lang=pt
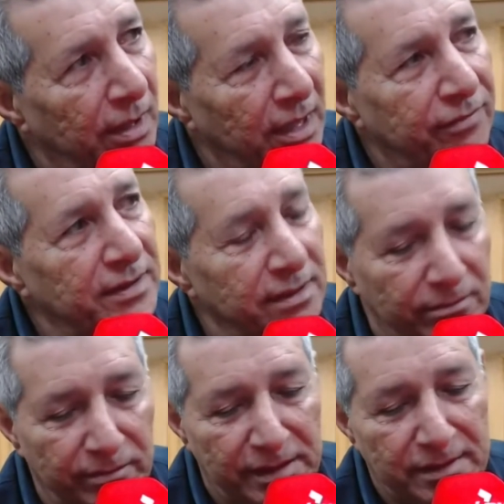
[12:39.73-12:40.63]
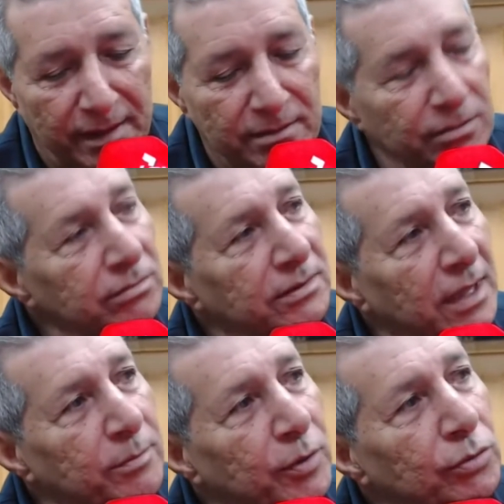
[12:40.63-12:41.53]
é fazer com que o Estado seja um
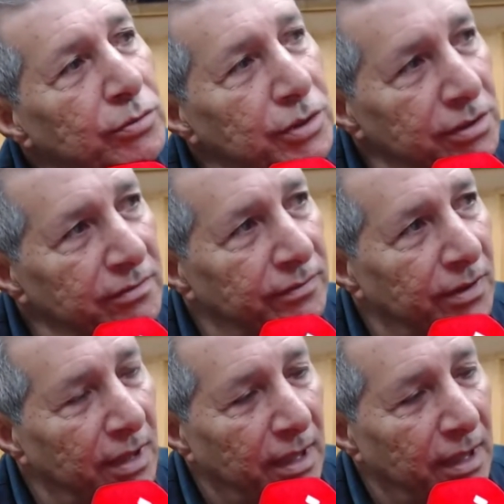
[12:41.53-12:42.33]
Estado produtivo.